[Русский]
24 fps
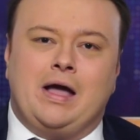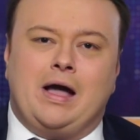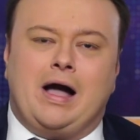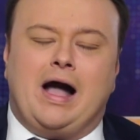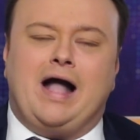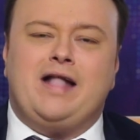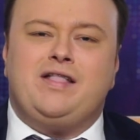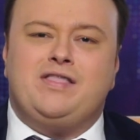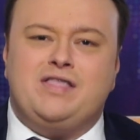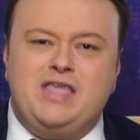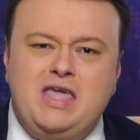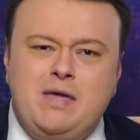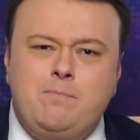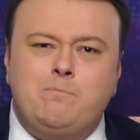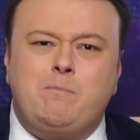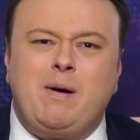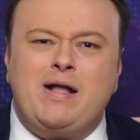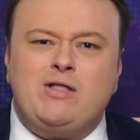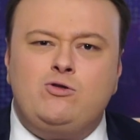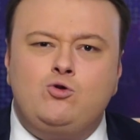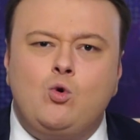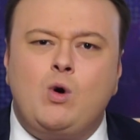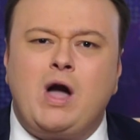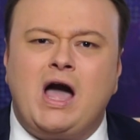Одни
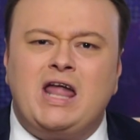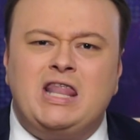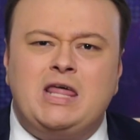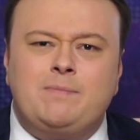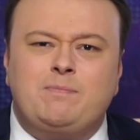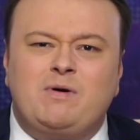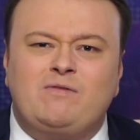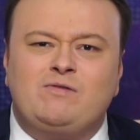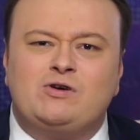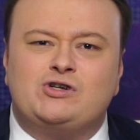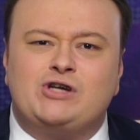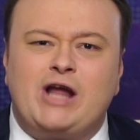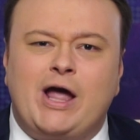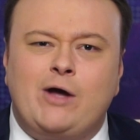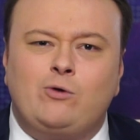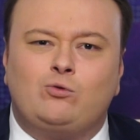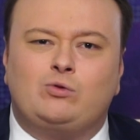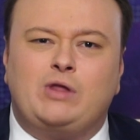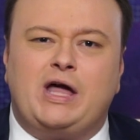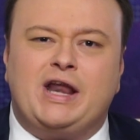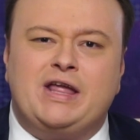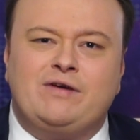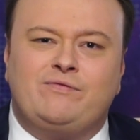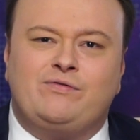бандюганы повышают
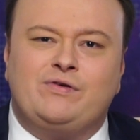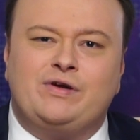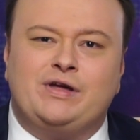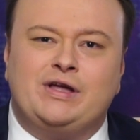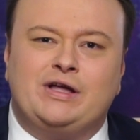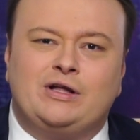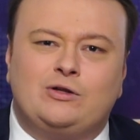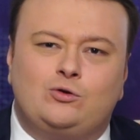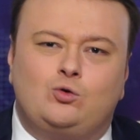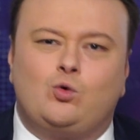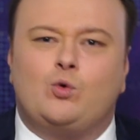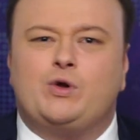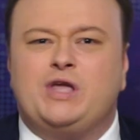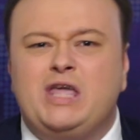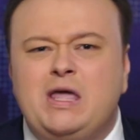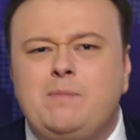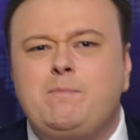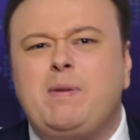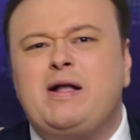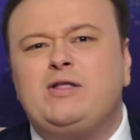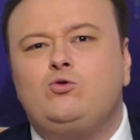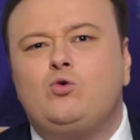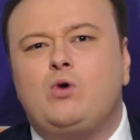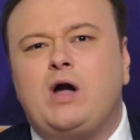тарифы, другие
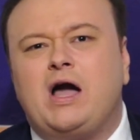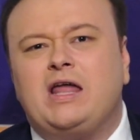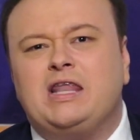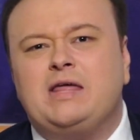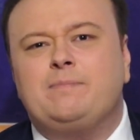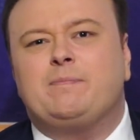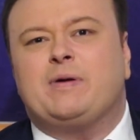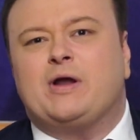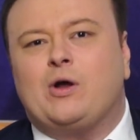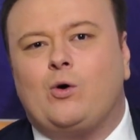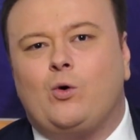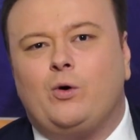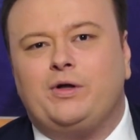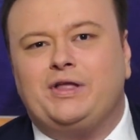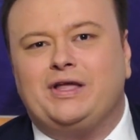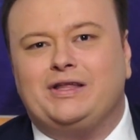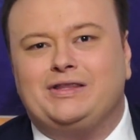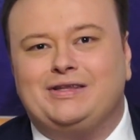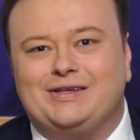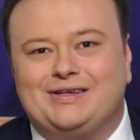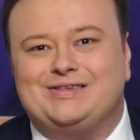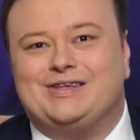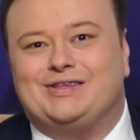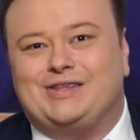бандюганы
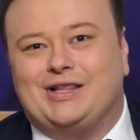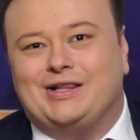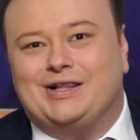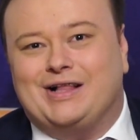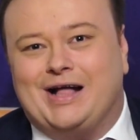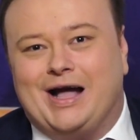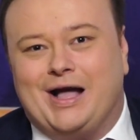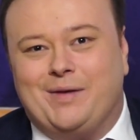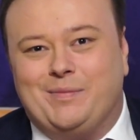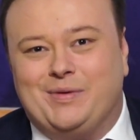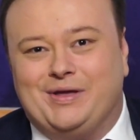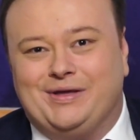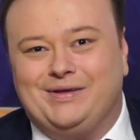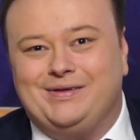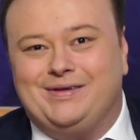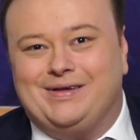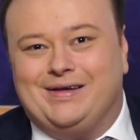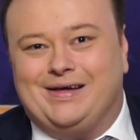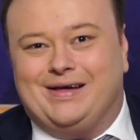приходят за долгами.